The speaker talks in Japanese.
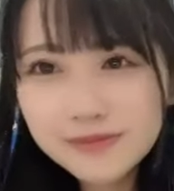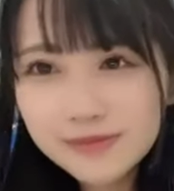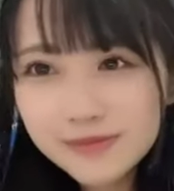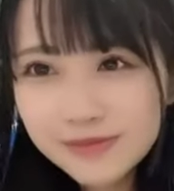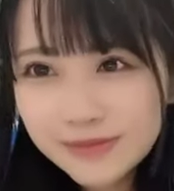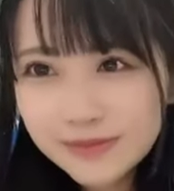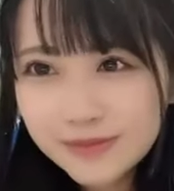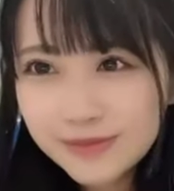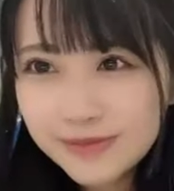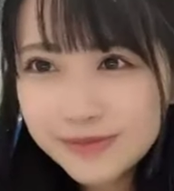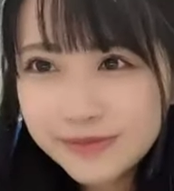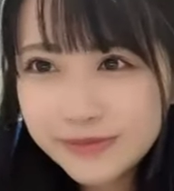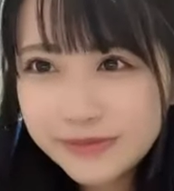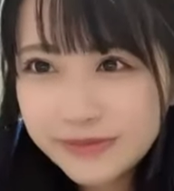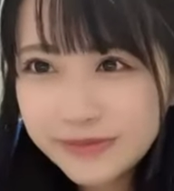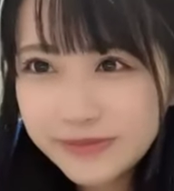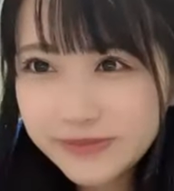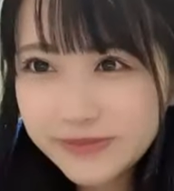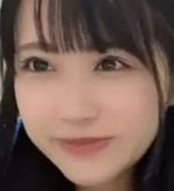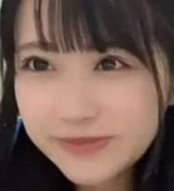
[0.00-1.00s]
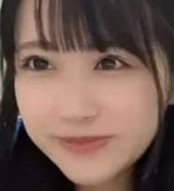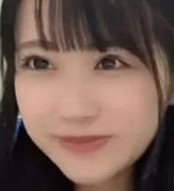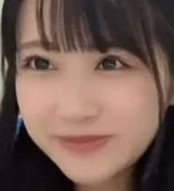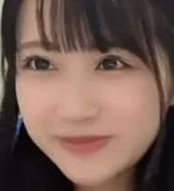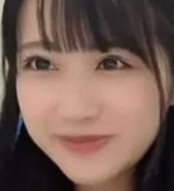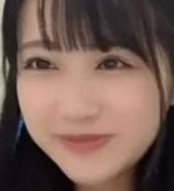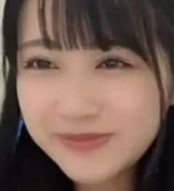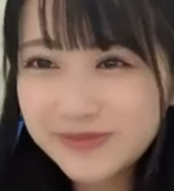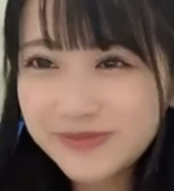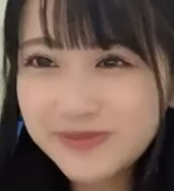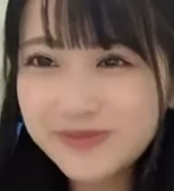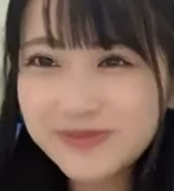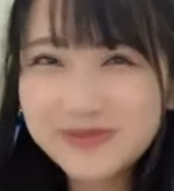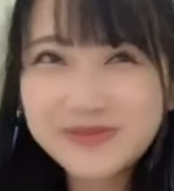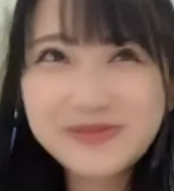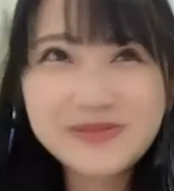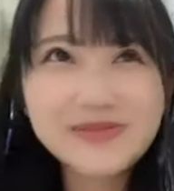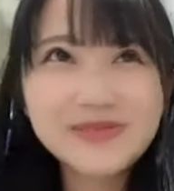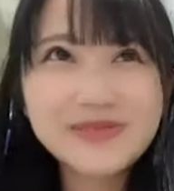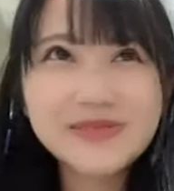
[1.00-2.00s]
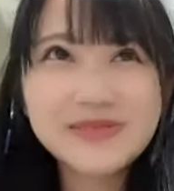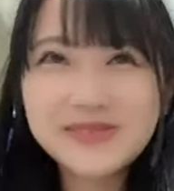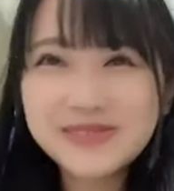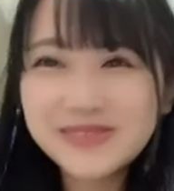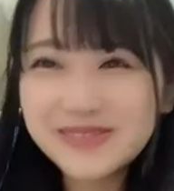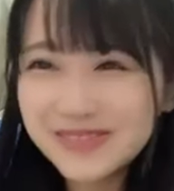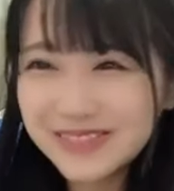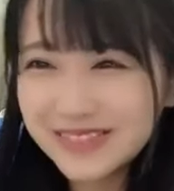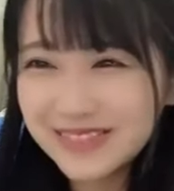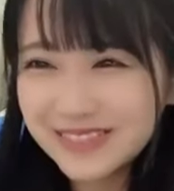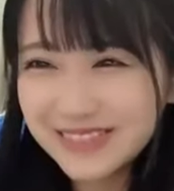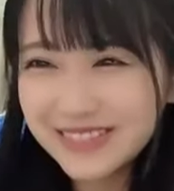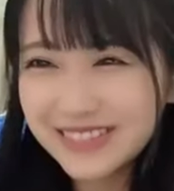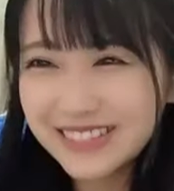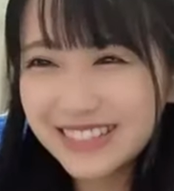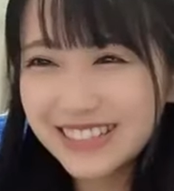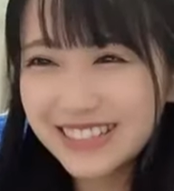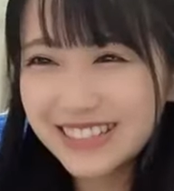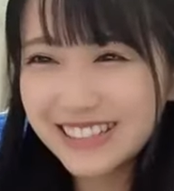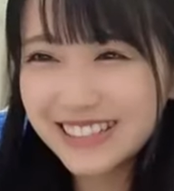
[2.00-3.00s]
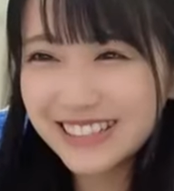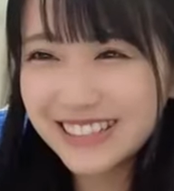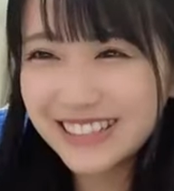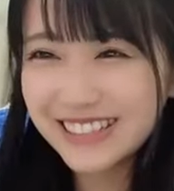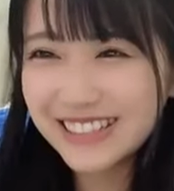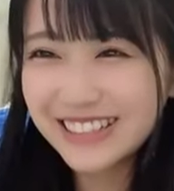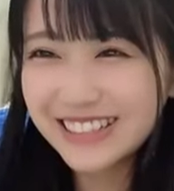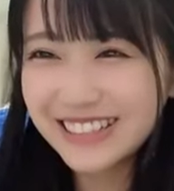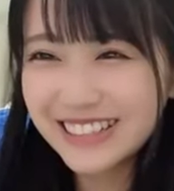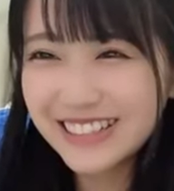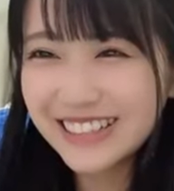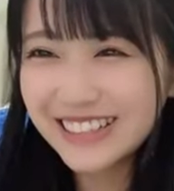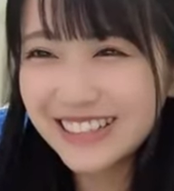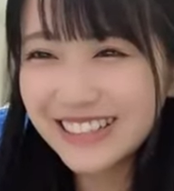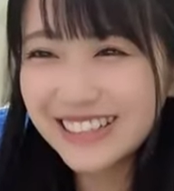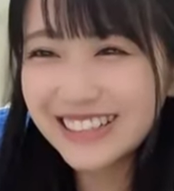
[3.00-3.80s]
違うんよ本当に思った今日写真が違うんよ全然